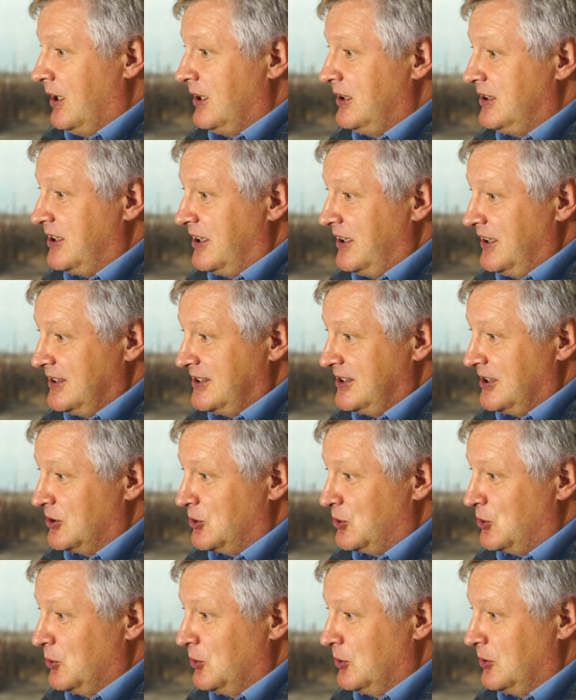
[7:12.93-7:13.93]
Интересно,
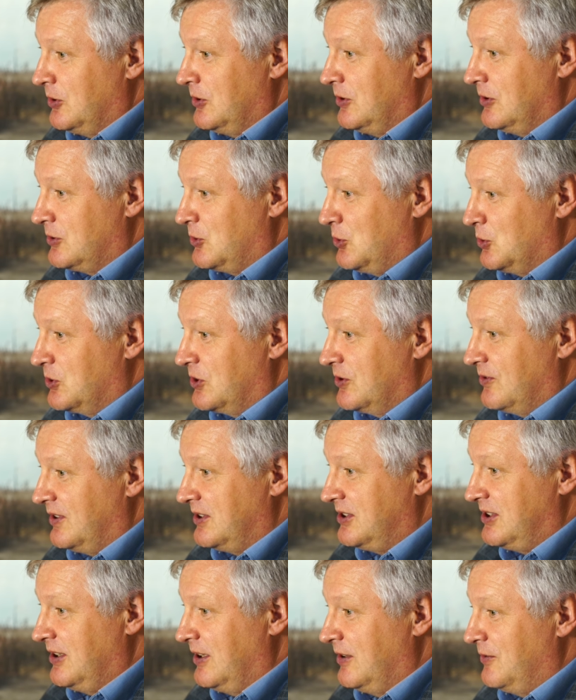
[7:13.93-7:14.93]
что тот же
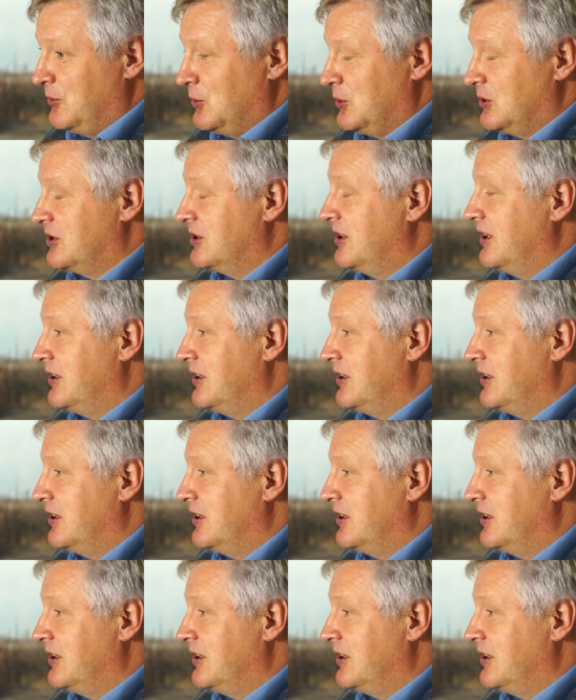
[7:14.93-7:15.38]
Василий Федорович